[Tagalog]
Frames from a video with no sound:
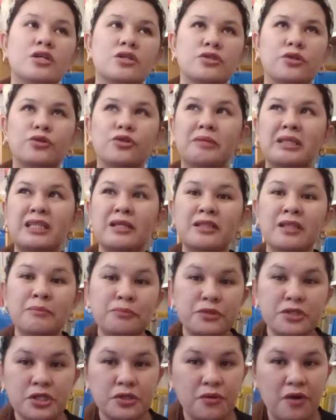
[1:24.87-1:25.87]
So, dumating din
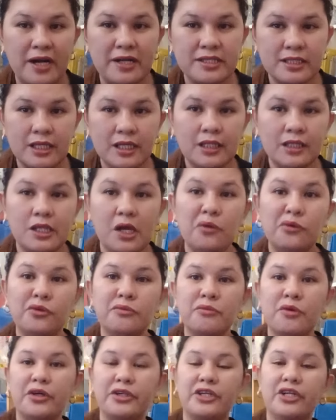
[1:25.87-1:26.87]
po si URC. Hindi ako
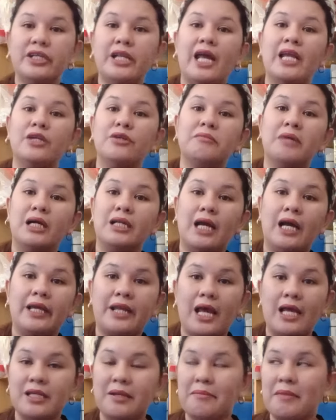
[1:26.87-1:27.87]
umorder dahil nung mga
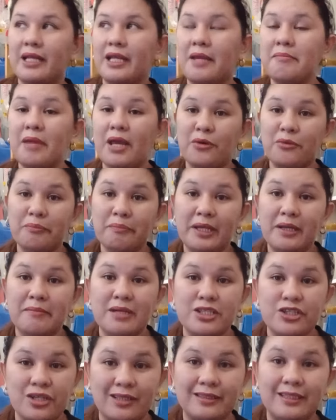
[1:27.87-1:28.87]
nakaraan naman ay meron pa
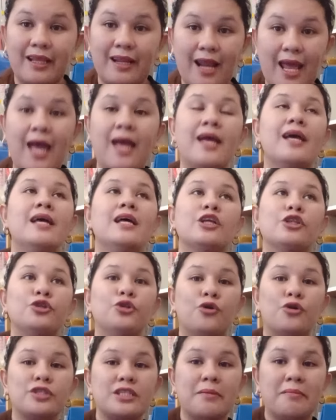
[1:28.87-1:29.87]
naman siyang tira
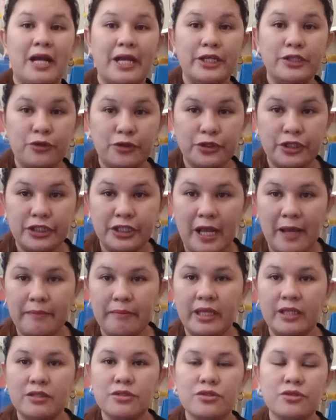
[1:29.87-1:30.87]
doon sa mga inorder namin.